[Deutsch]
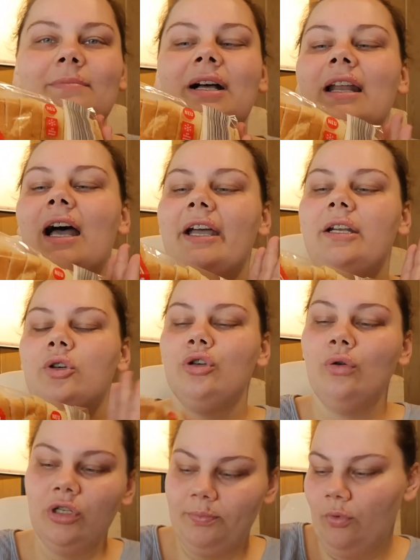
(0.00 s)
einmal ein
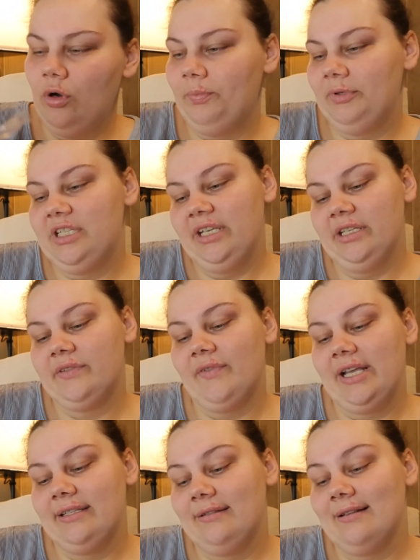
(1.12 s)
Toastbrot,
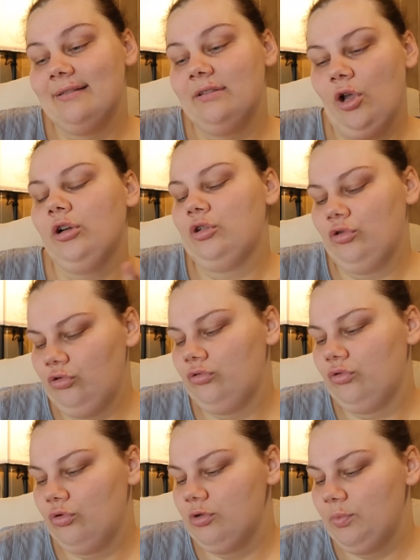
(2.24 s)
beziehungsweise das, ja, das ist
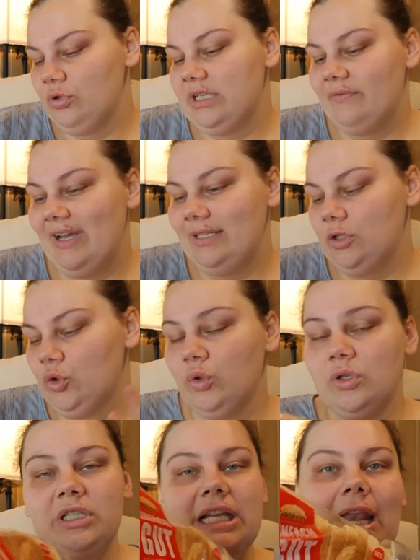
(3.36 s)
ein Toastbrot, das
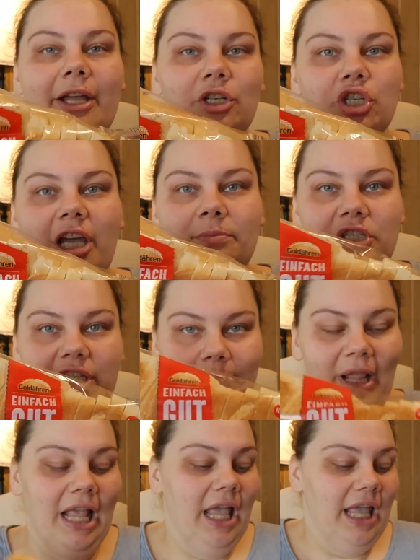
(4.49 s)
Weizentoast, die kleinen Scheibchen
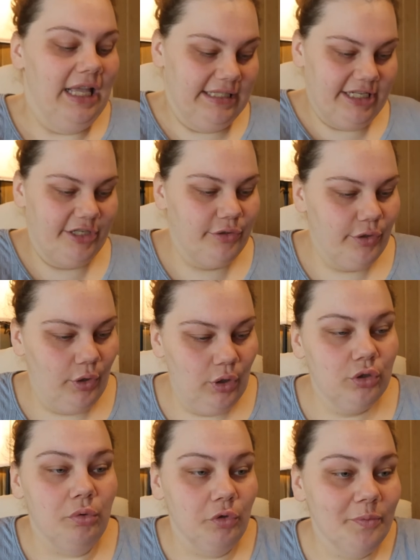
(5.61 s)
denn
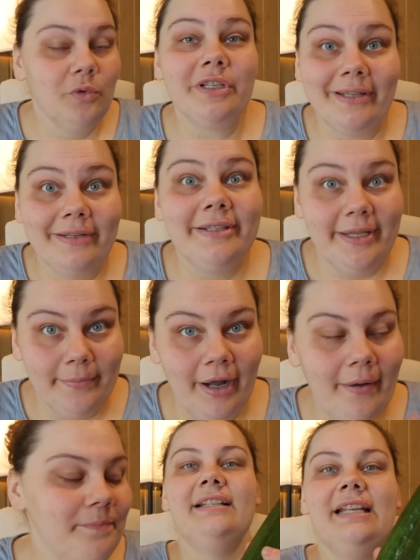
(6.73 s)
äh, Toastbrot geht
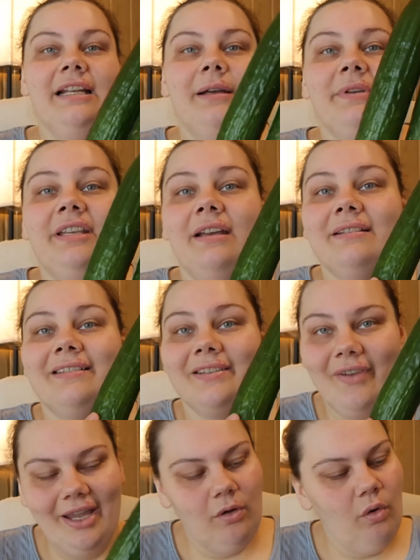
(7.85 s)
immer. Dann habe ich
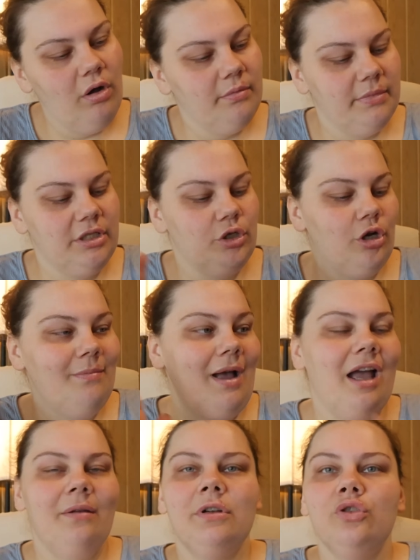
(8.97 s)
zwei Gurken mitgenommen,
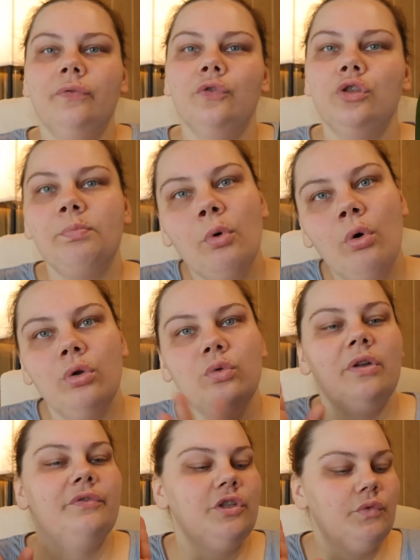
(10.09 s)
einmal so fürs Brot
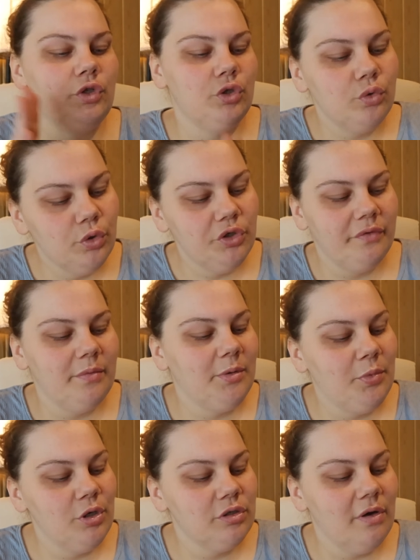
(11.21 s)
oder für zwischendurch, wenn
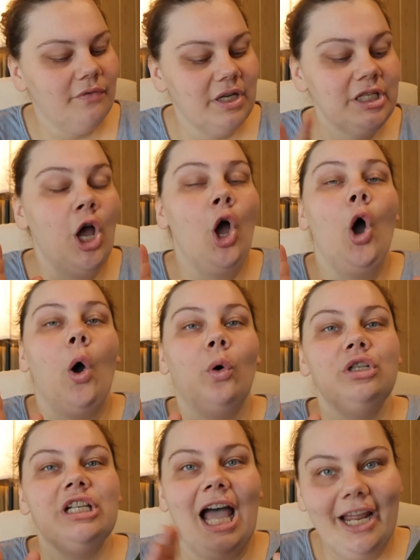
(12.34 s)
man Bock drauf hat.
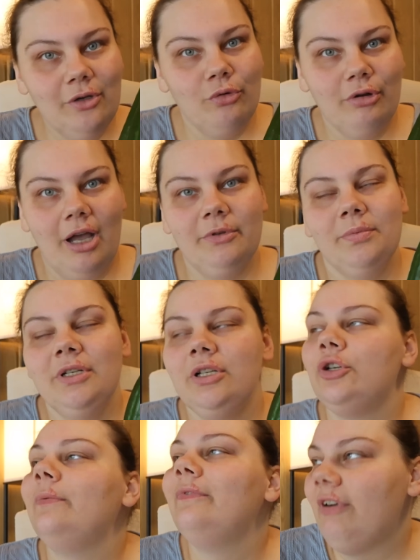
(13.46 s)
Und eine Gurke habe ich
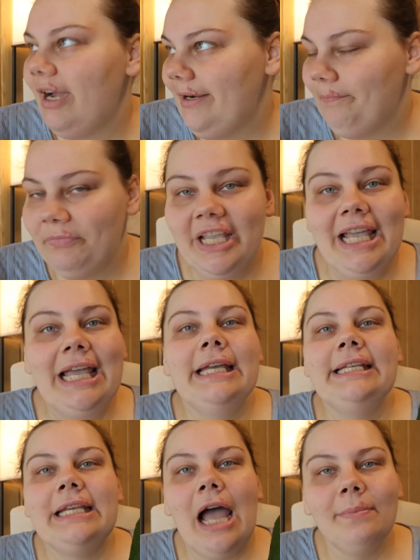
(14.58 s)
mitgenommen, weil
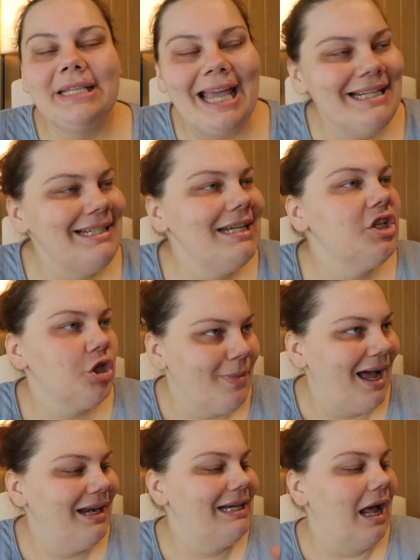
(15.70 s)
ich habe es endlich
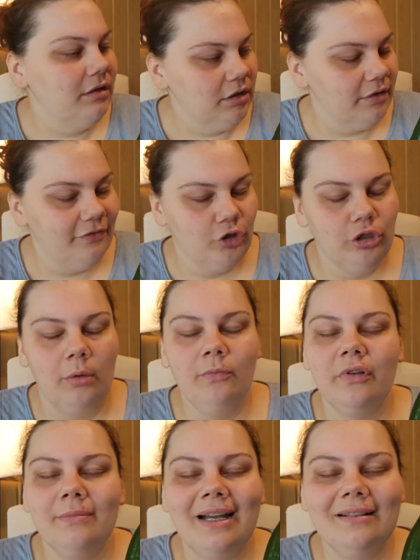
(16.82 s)
mal in Angriff genommen.
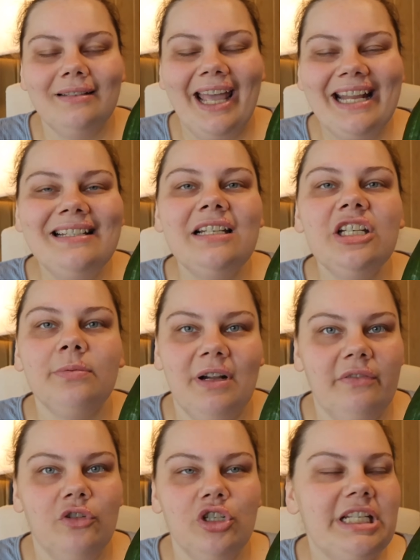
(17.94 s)
Wir machen endlich
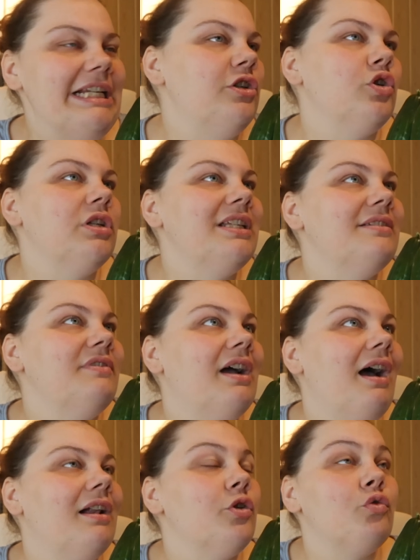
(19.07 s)
mal von TikTok diesen
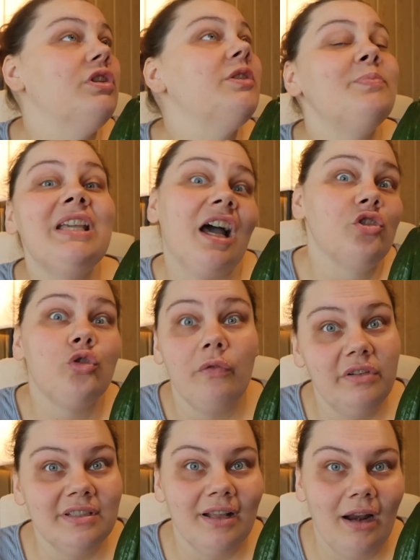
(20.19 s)
viralen Crispy
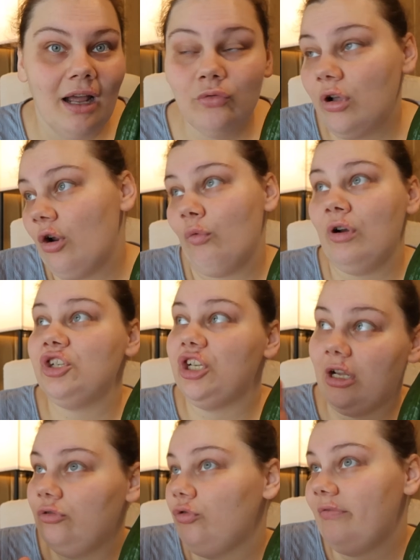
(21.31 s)
Kartoffelsalat oder Crunchy
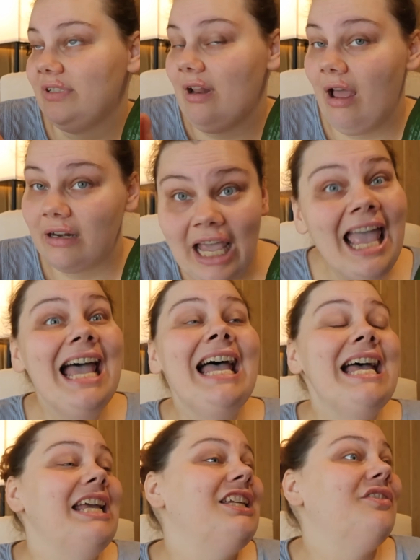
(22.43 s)
Kartoffelsalat.
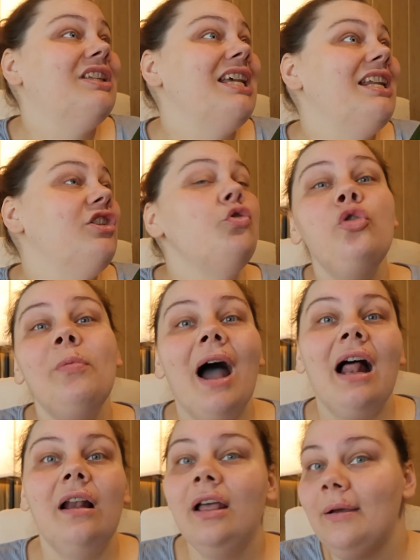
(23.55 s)
Ich sehe den
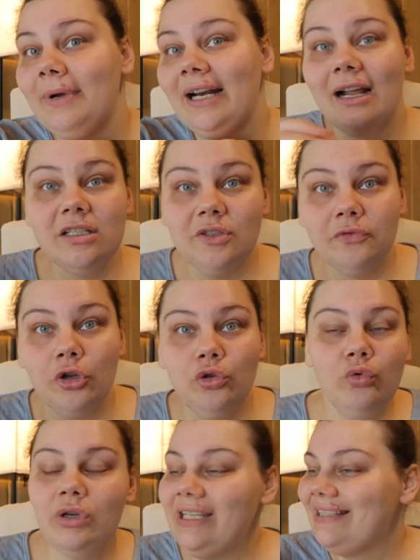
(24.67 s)
überall. Meine ganze For
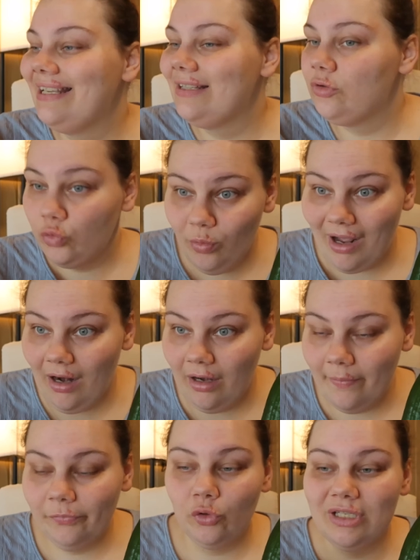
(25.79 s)
You, ich sehe es
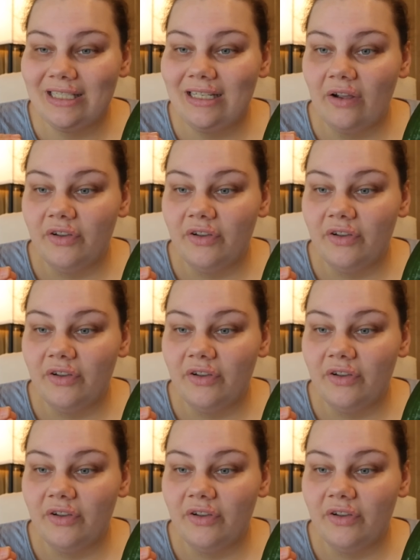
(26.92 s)
überall. Und es sieht